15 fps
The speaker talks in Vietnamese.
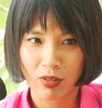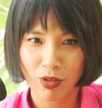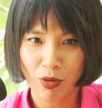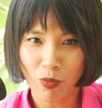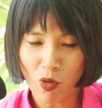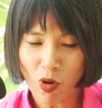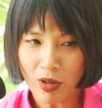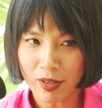
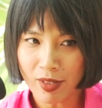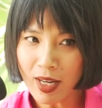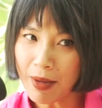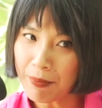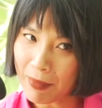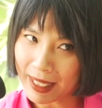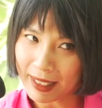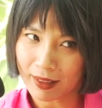Trung Quốc nó rất
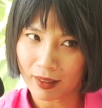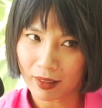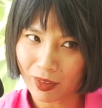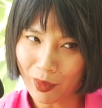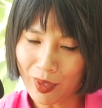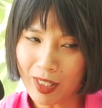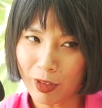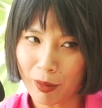là mạnh
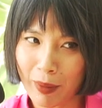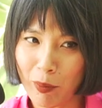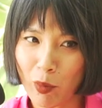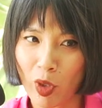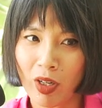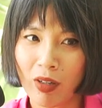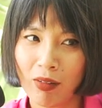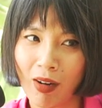tuy nhiên thì mình
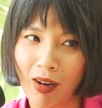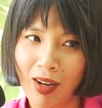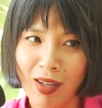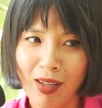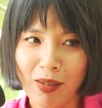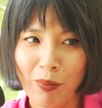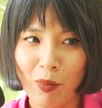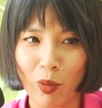muốn
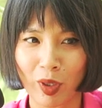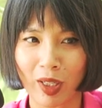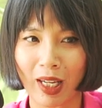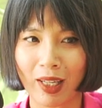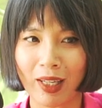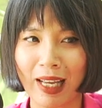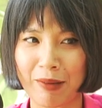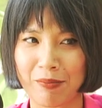hướng một
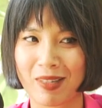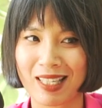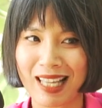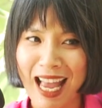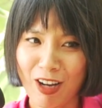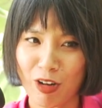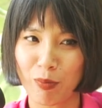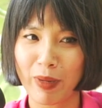cái cảm
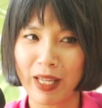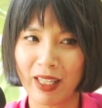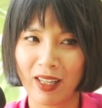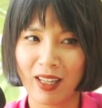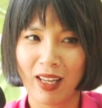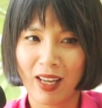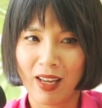giác của mình